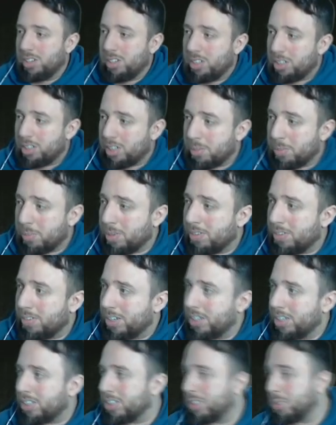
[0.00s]
Gib mir
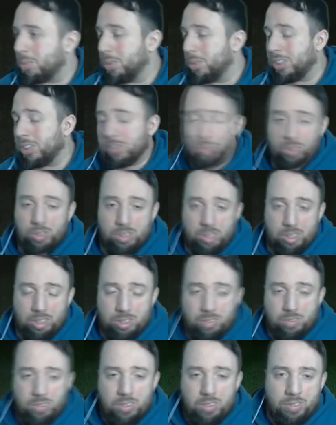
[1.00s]
wenigstens ein bisschen Futter. Ich
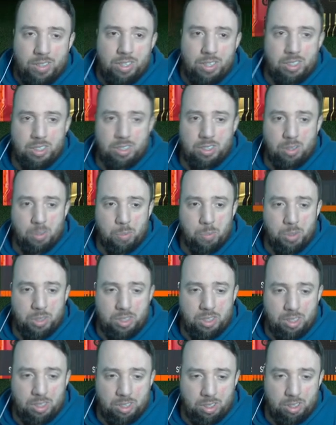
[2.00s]
will wenigstens noch ein
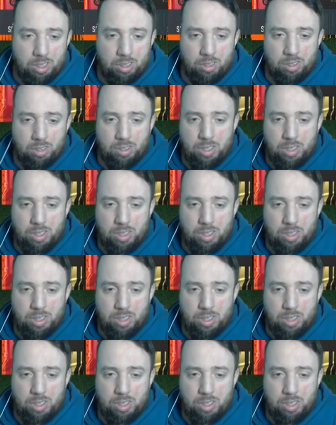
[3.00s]
bisschen äh,